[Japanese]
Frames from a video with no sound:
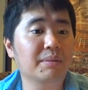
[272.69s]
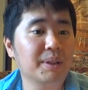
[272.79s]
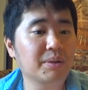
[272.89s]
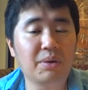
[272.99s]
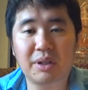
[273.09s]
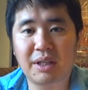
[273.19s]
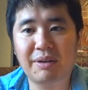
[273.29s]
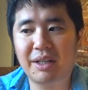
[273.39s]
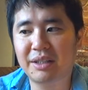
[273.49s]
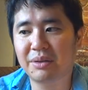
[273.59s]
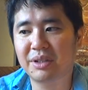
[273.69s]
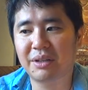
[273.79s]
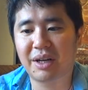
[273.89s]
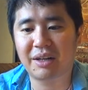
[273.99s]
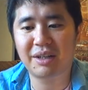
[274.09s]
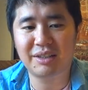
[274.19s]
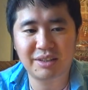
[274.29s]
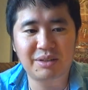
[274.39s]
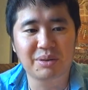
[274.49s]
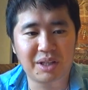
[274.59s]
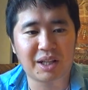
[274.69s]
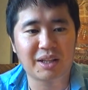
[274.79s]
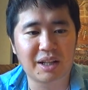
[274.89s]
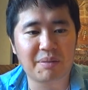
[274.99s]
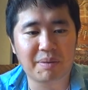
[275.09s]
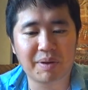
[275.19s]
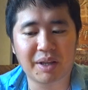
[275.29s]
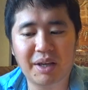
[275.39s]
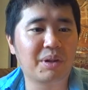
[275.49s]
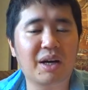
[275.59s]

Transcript: まあ、そういった私はどっちかというと格安で取ってたんでね、今まで。